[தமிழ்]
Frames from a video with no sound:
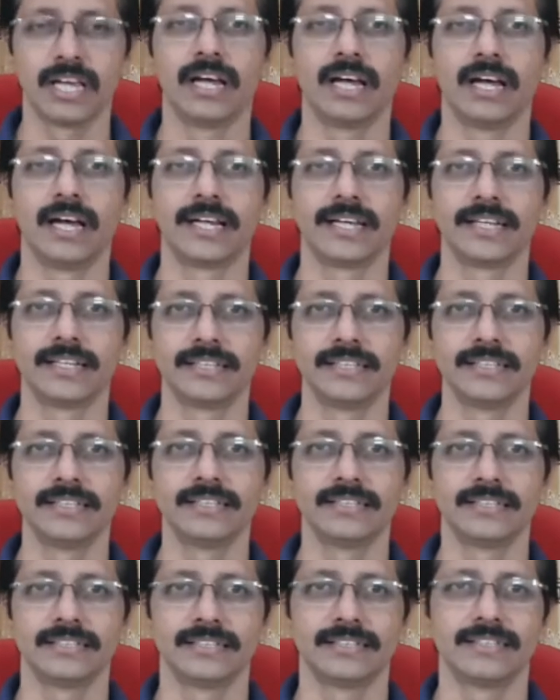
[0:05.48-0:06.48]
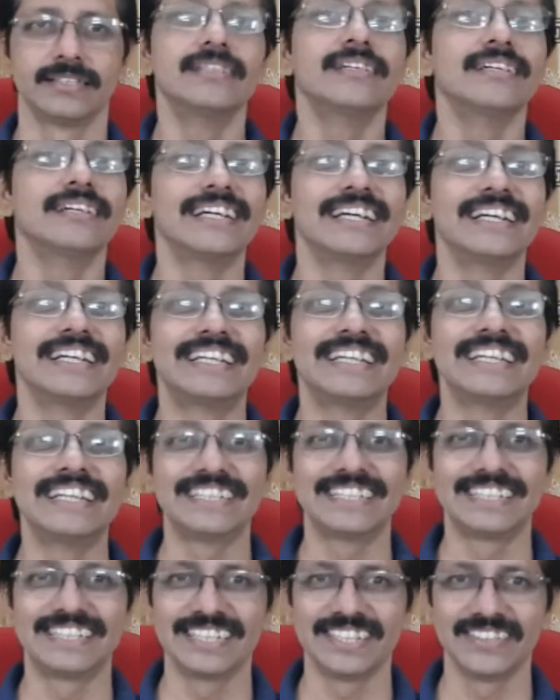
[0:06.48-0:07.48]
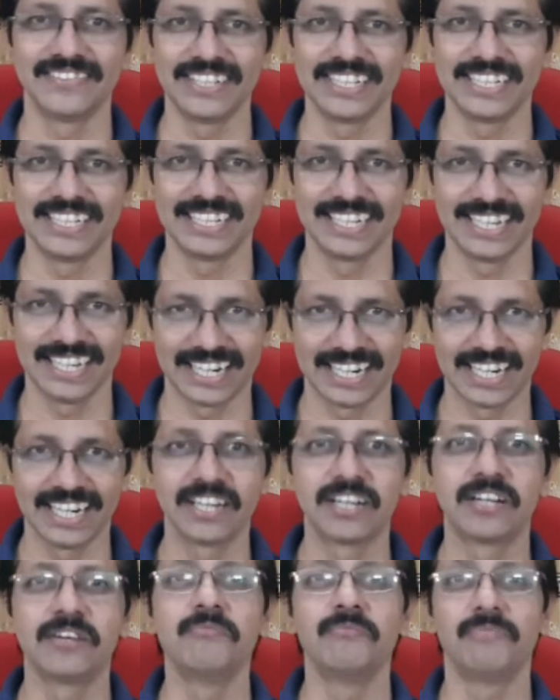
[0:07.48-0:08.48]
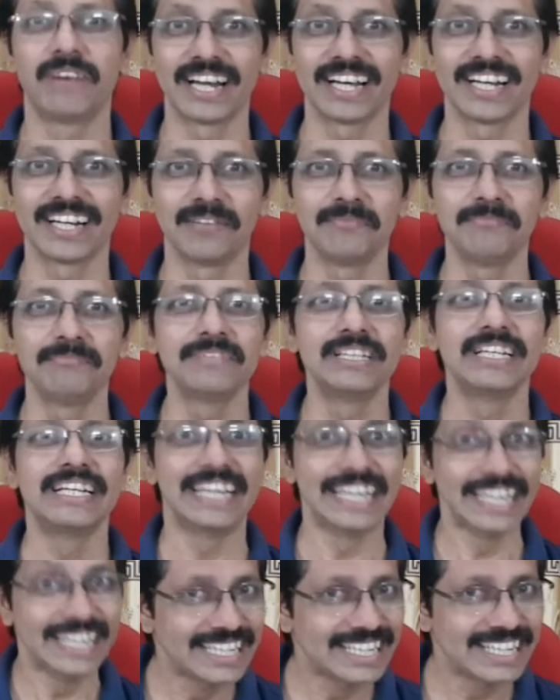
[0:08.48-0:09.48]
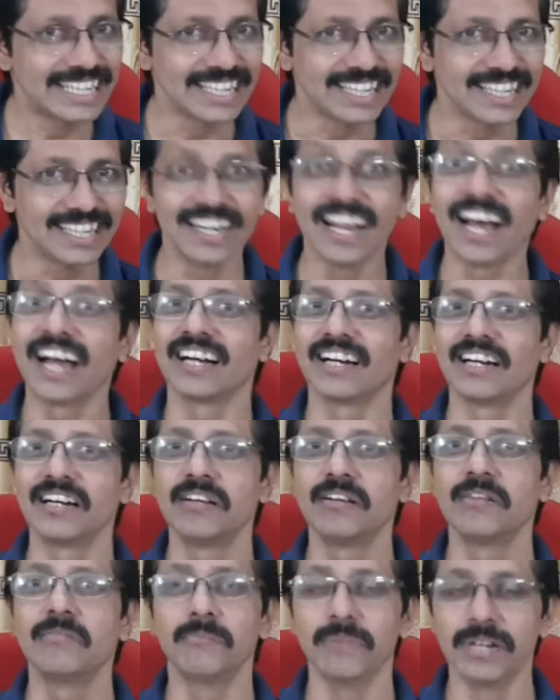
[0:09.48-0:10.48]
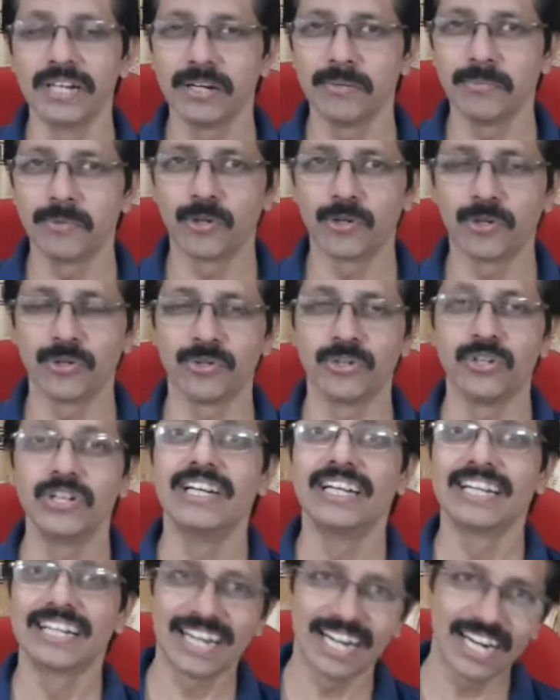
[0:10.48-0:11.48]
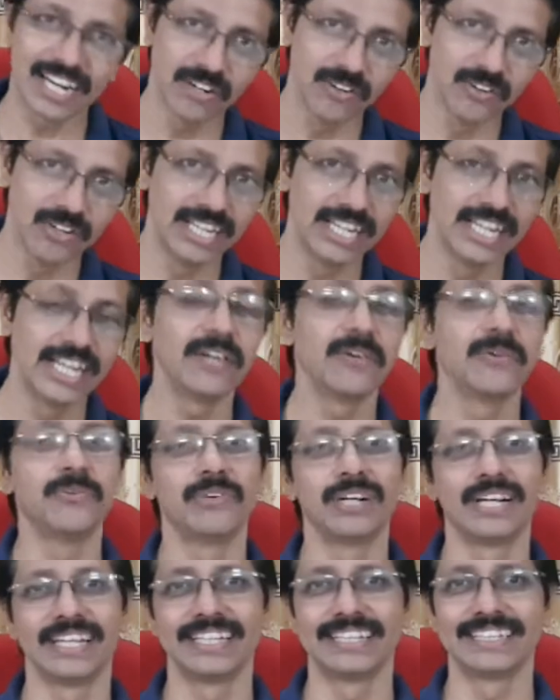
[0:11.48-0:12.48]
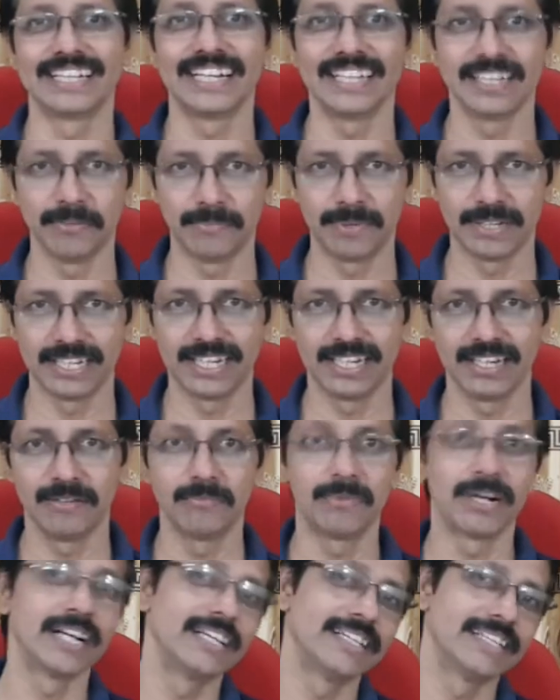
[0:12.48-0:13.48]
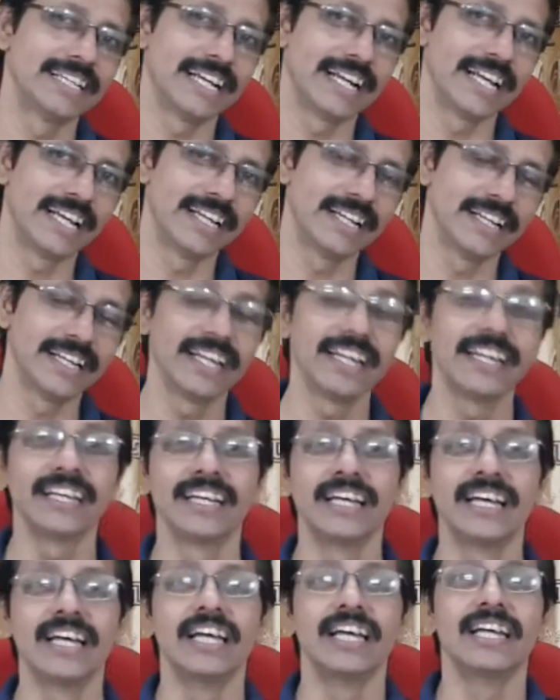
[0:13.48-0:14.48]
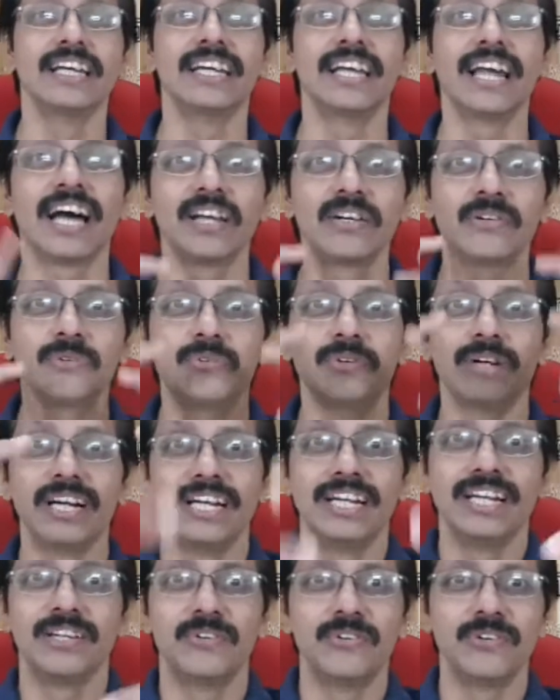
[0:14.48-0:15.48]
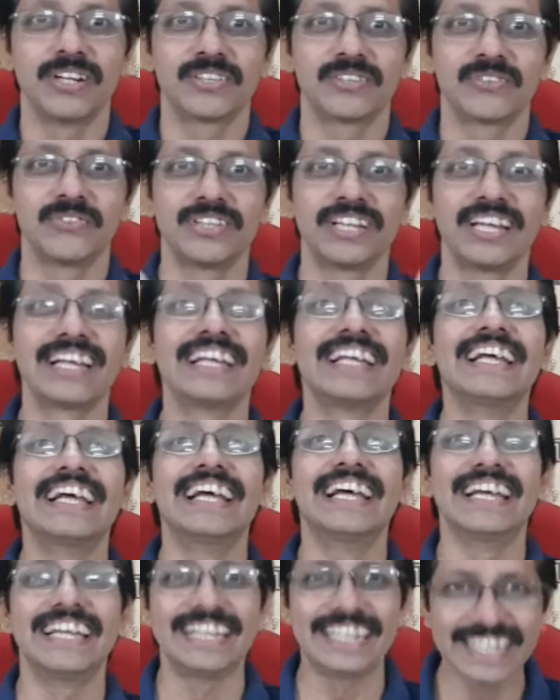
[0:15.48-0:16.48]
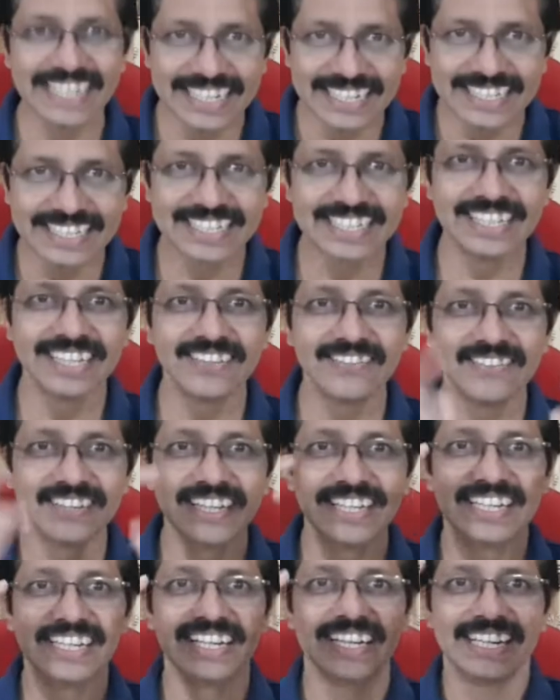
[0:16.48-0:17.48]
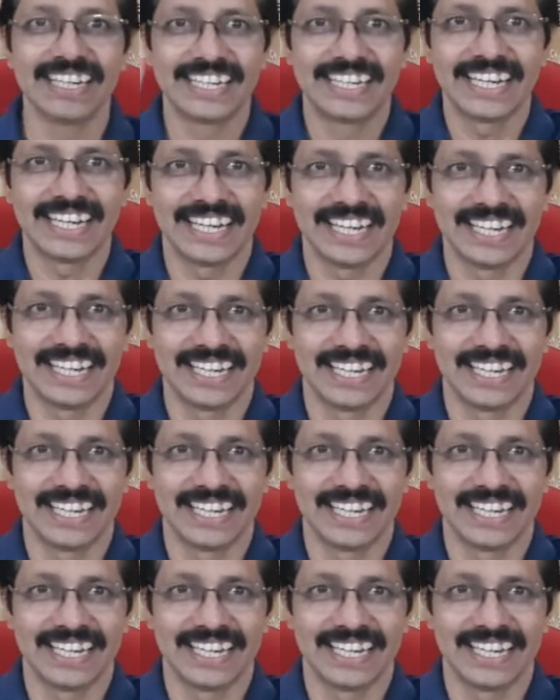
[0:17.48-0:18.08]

அனைத்து டீச் டிவி நேர்களுக்கும் வணக்கம் இன்று நாங்கள் மீண்டும் ஒரு காணொளியிலே உங்களை சந்திப்பதில் மகிழ்ச்சி அடைகின்றேன் நான் உங்கள் குணசுந்தர் டீச் டிவி டென்